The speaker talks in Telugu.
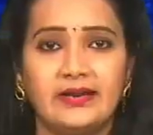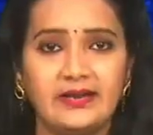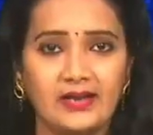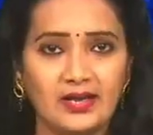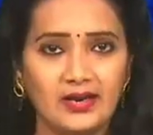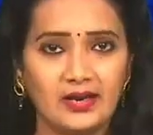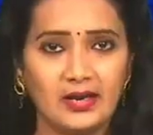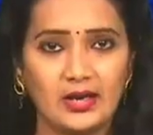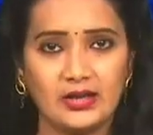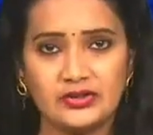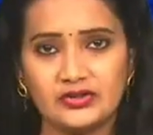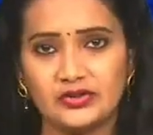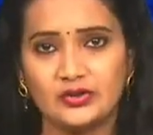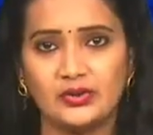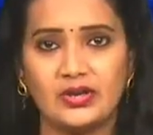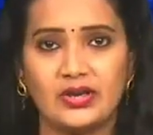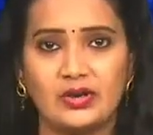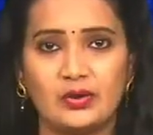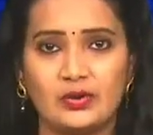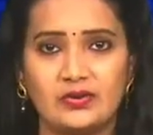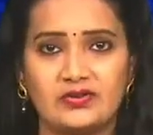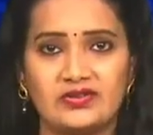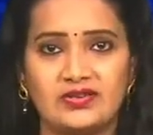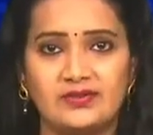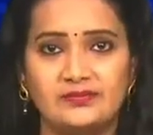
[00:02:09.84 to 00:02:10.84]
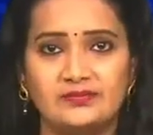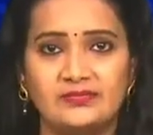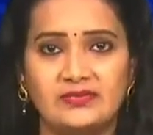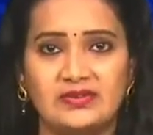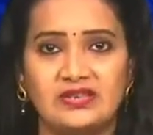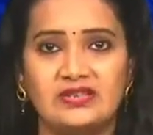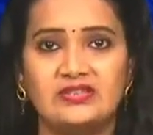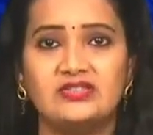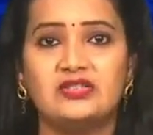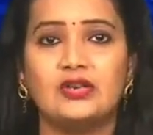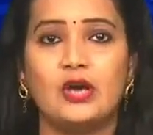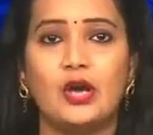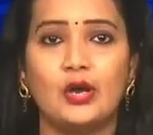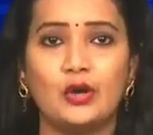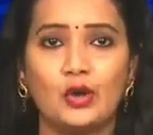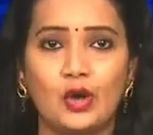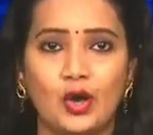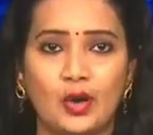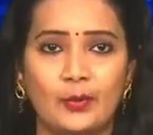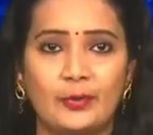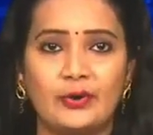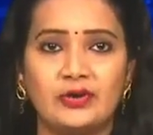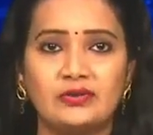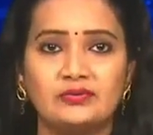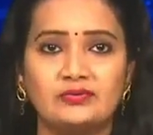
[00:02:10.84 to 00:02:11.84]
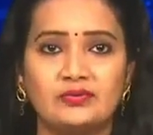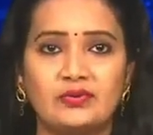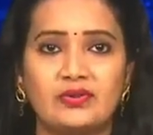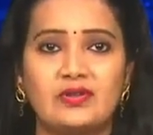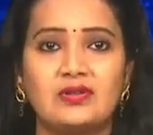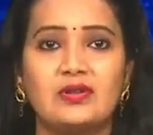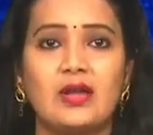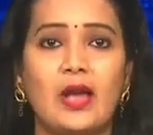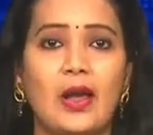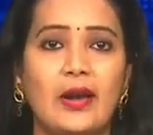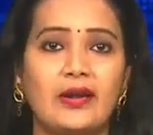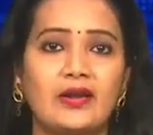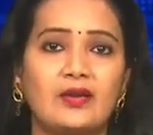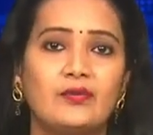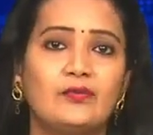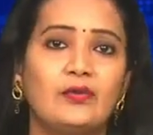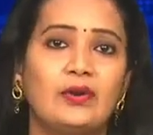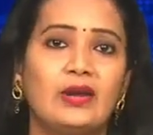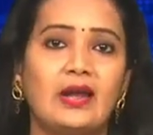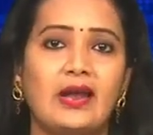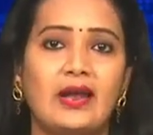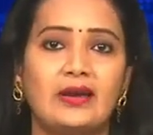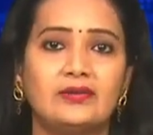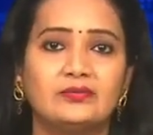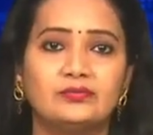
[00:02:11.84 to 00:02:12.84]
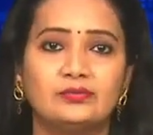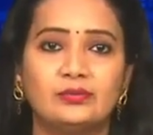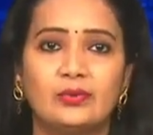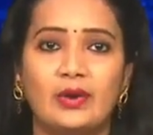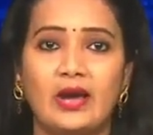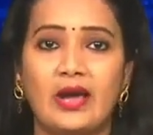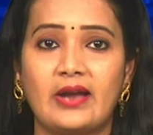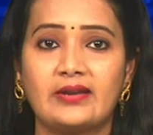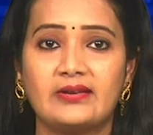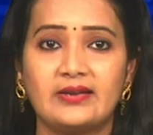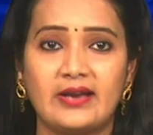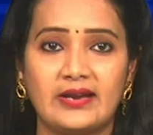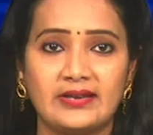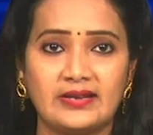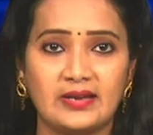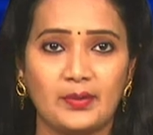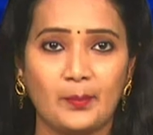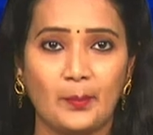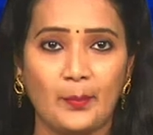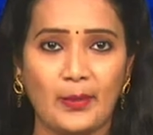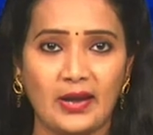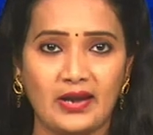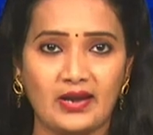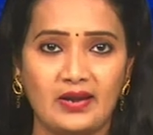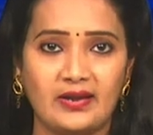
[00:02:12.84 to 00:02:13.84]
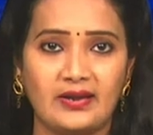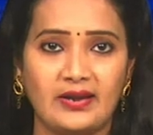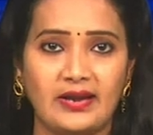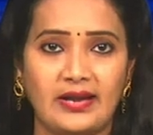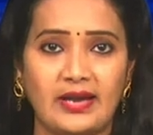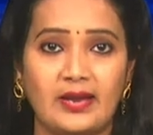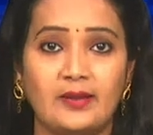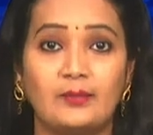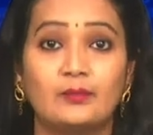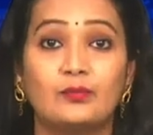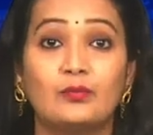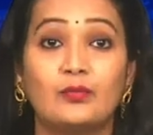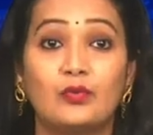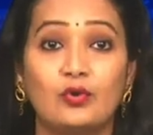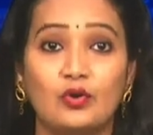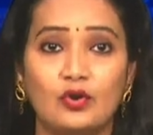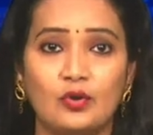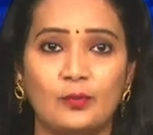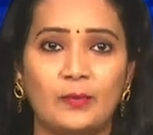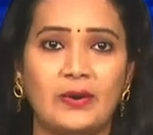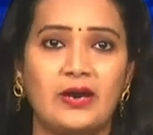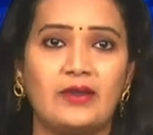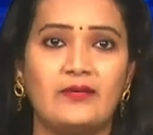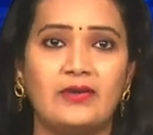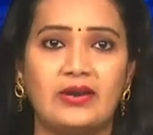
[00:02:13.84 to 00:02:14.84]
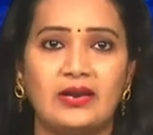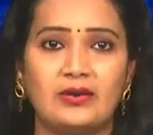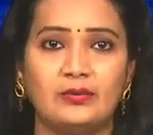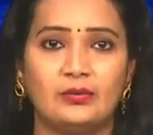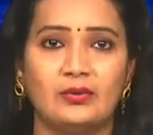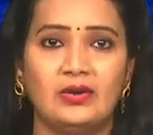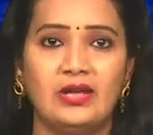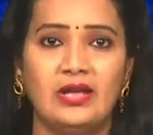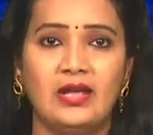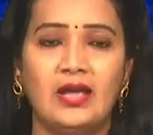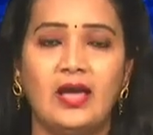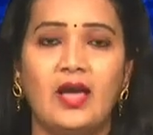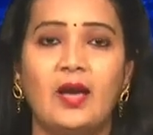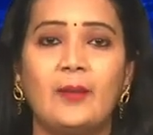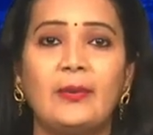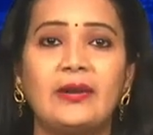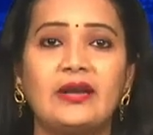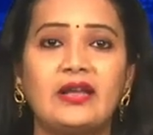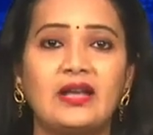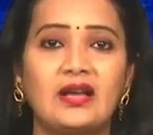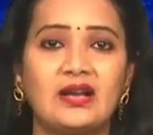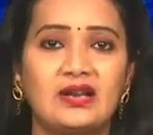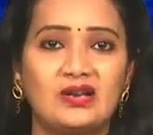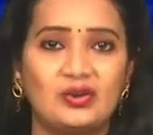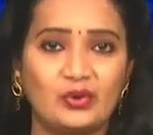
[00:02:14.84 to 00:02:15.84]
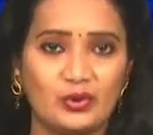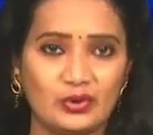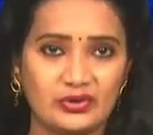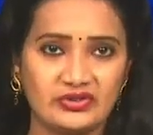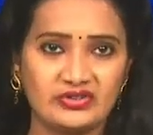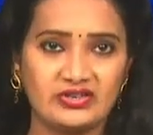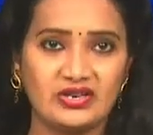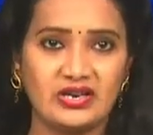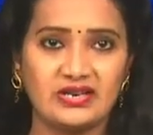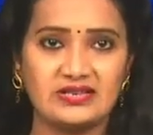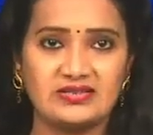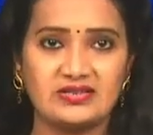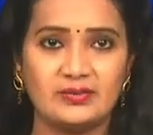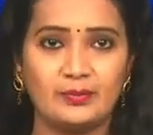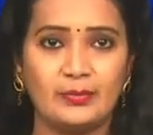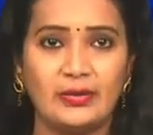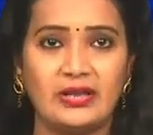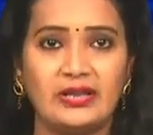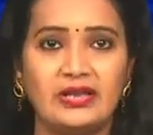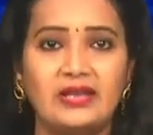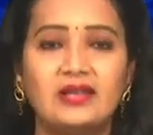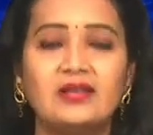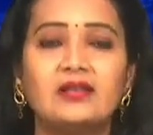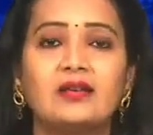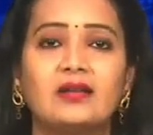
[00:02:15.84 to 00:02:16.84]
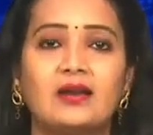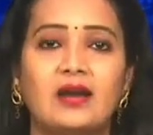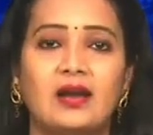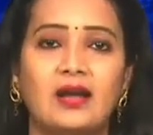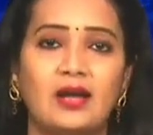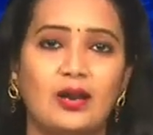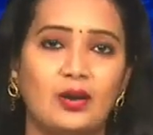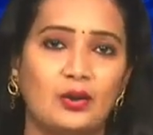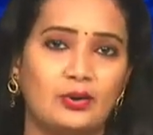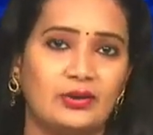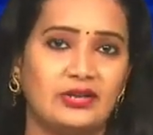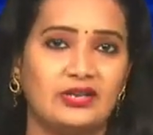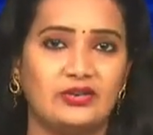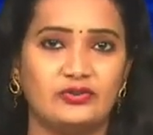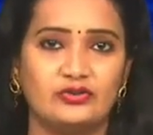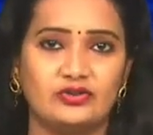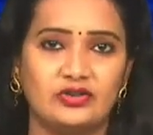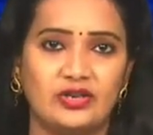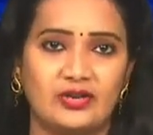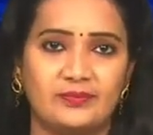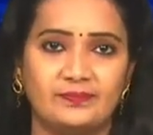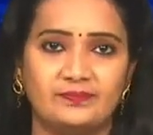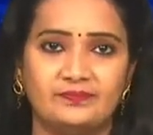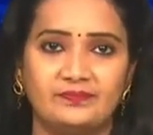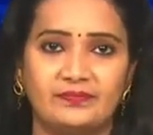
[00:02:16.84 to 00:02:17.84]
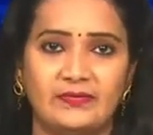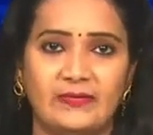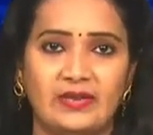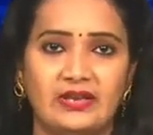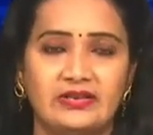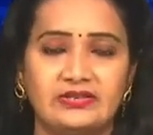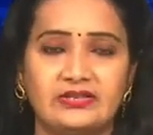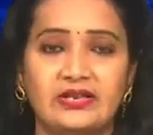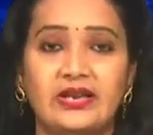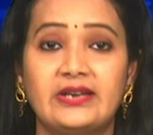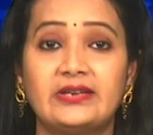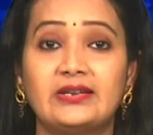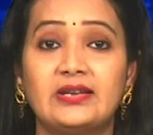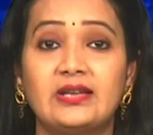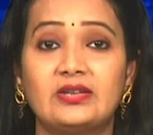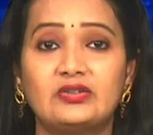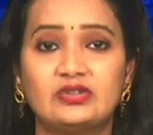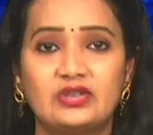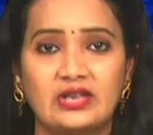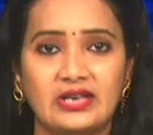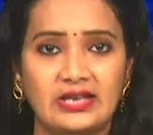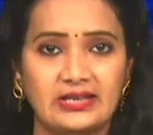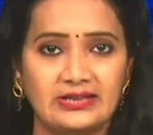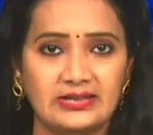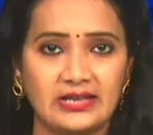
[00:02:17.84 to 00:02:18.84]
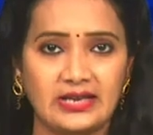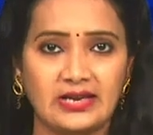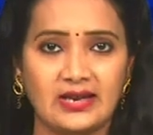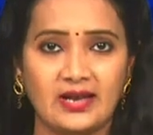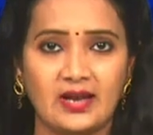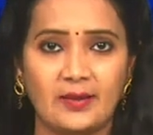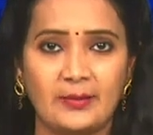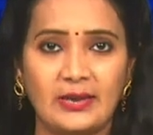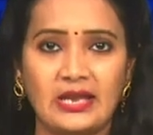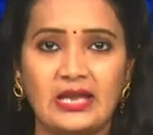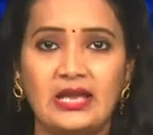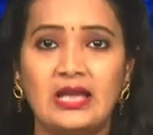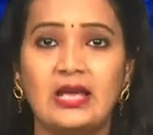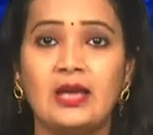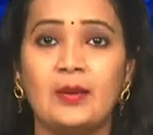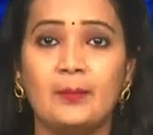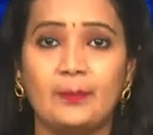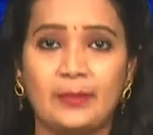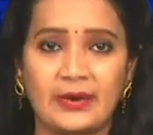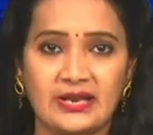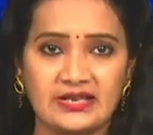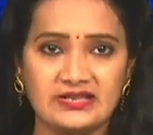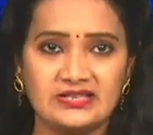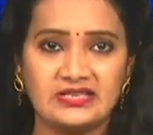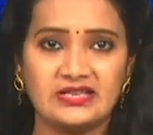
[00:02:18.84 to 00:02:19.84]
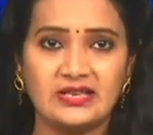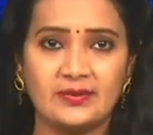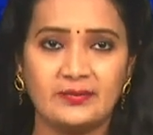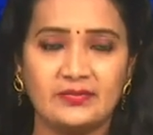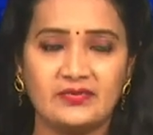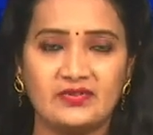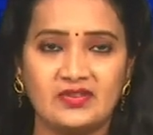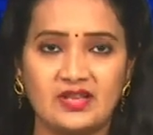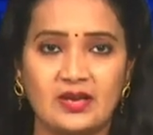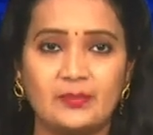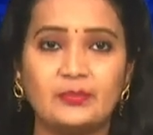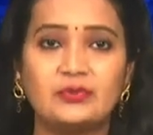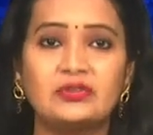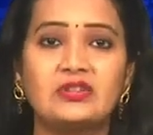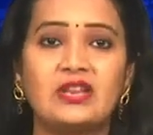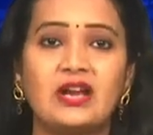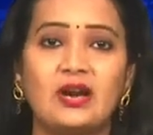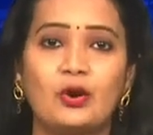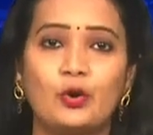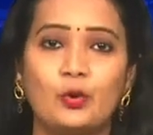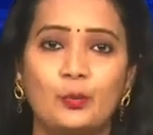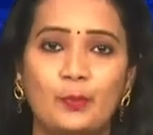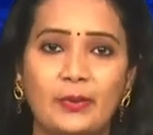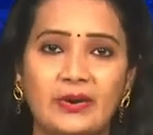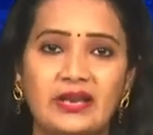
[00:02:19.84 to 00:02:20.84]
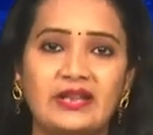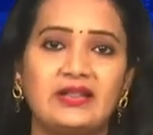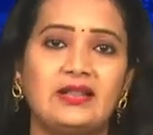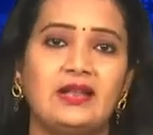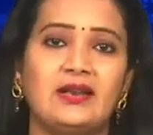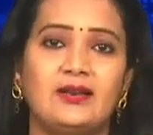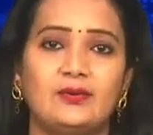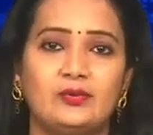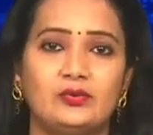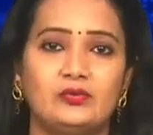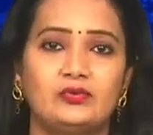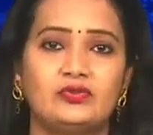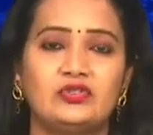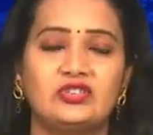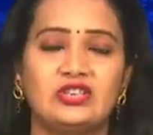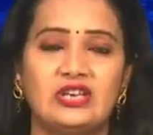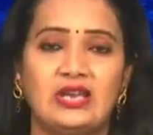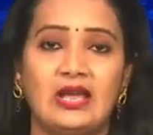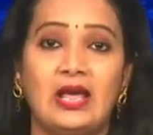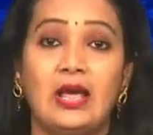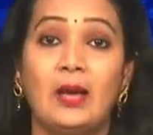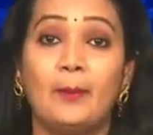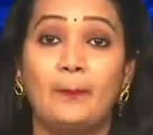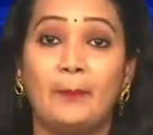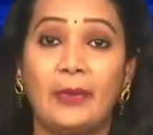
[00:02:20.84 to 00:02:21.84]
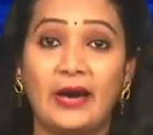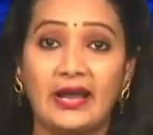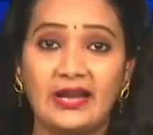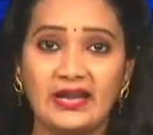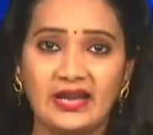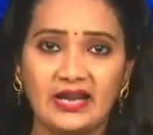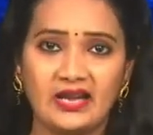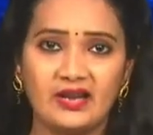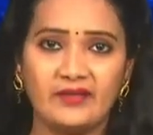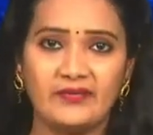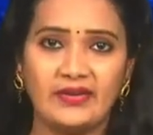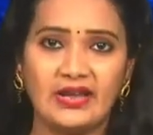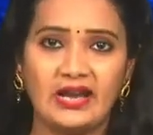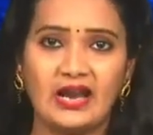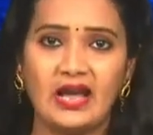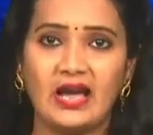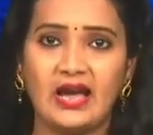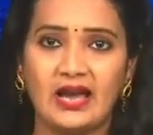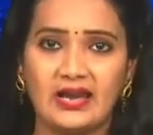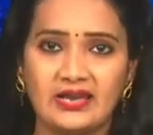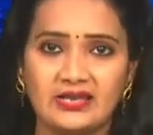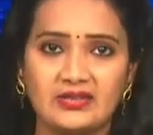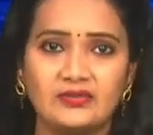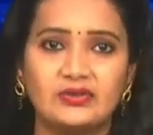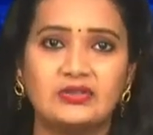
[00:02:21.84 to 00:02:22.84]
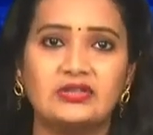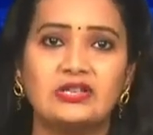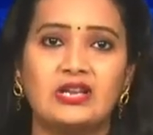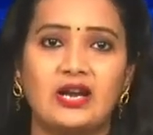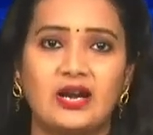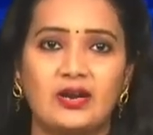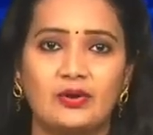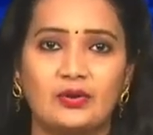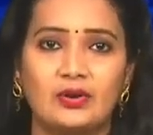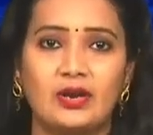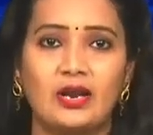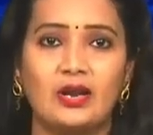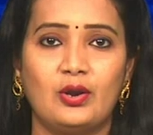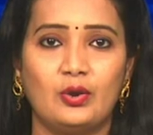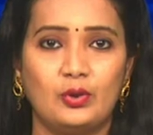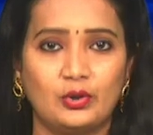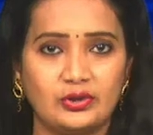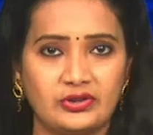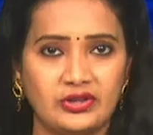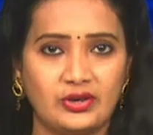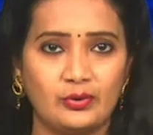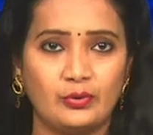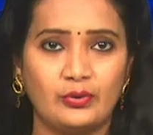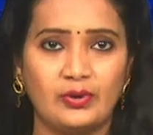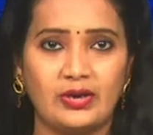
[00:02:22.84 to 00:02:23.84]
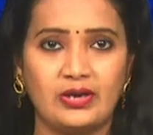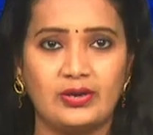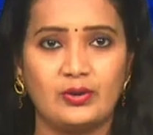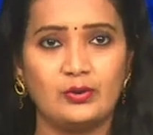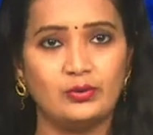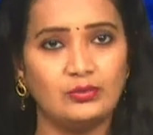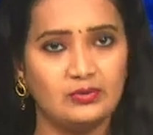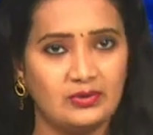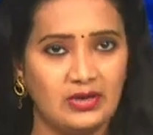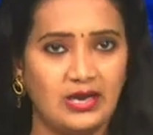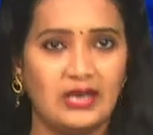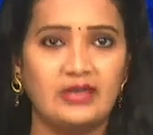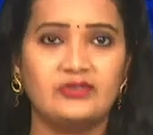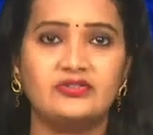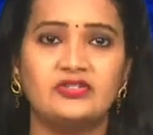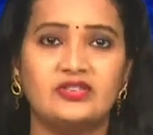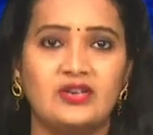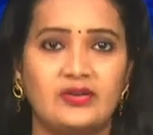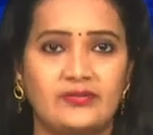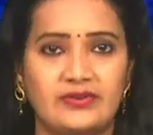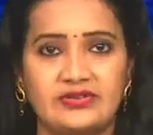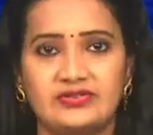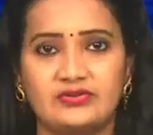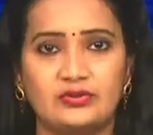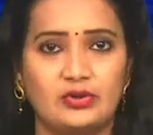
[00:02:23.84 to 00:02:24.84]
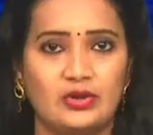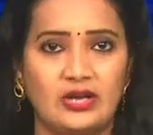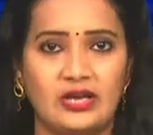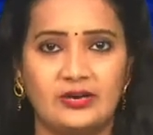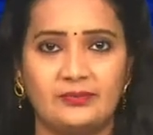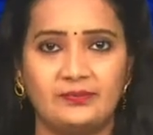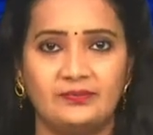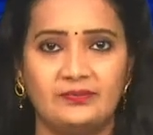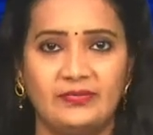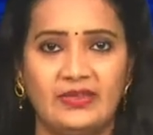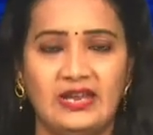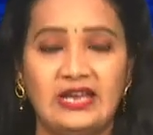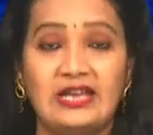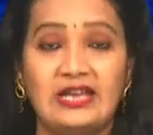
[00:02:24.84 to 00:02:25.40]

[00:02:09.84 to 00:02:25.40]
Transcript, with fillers: టైటాన్ ఆచూకీ కోసం జాన్ కోబోట్ స్కాండి విన్లాండ్ అట్లాంటిక్ మెర్లిన్ అనే మూడు పడవలను అమెరికా కోస్ట్ గార్డ్ సిబ్బంది రంగలోకి దించారు టైటాన్ జలాంతర్గామి ప్రస్తుతం సముద్ర ఉపరితల నుంచి పన్నెండు వేల ఐదు వందల అడుగుల లోతున ఉన్నట్లు అంచనా వేస్తున్నారు